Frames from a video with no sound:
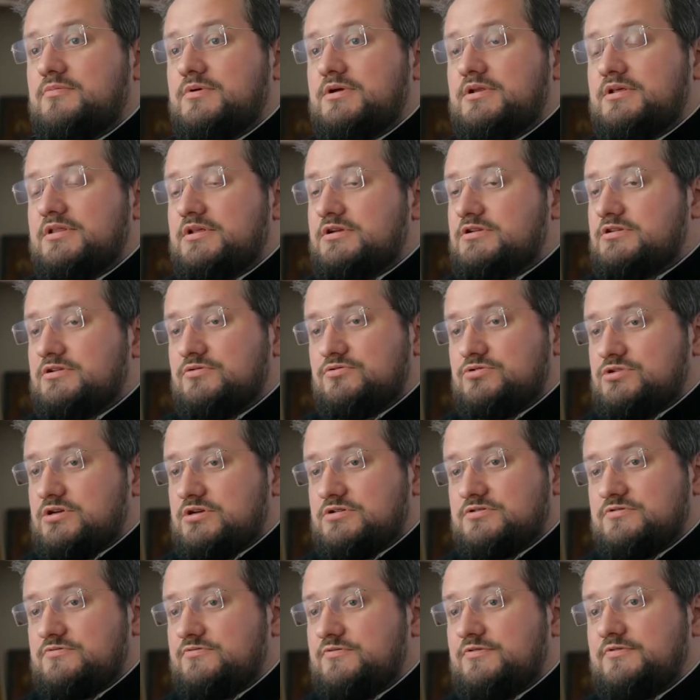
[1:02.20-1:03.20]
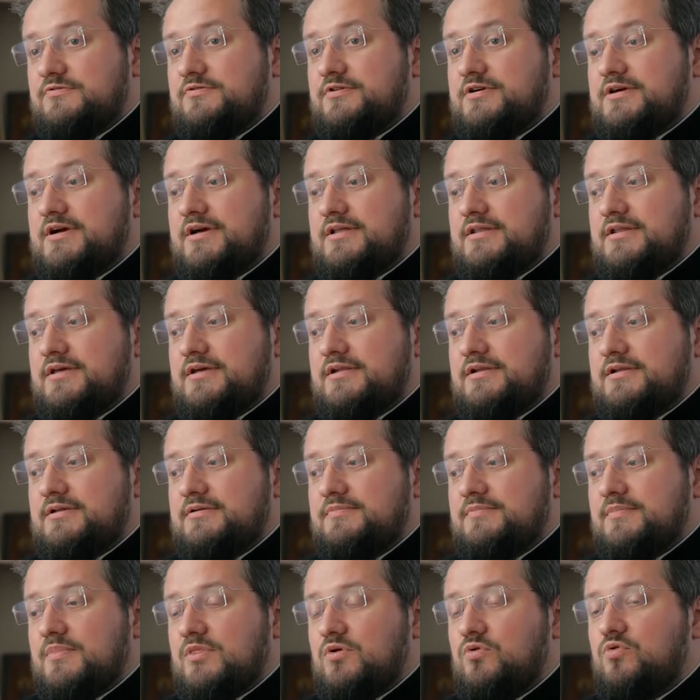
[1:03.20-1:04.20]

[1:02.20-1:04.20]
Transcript: мы не должны участвовать в этом канале.